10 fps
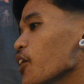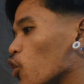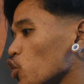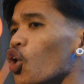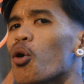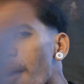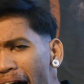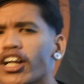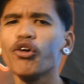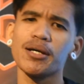Kusog
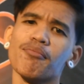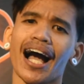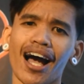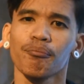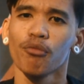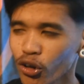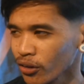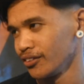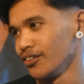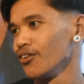man daw ni mga
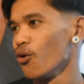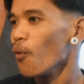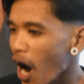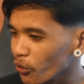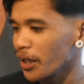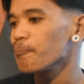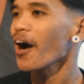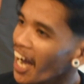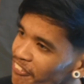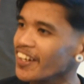arbor. Wow,
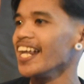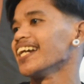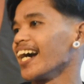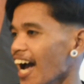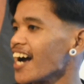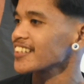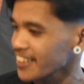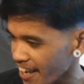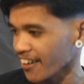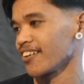nagpaka-feeling na
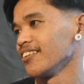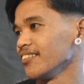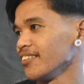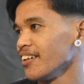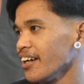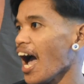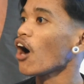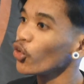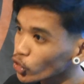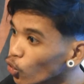gangster.
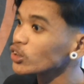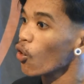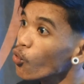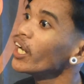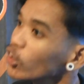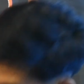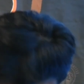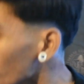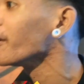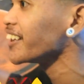Ako ito sa unang
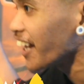tournament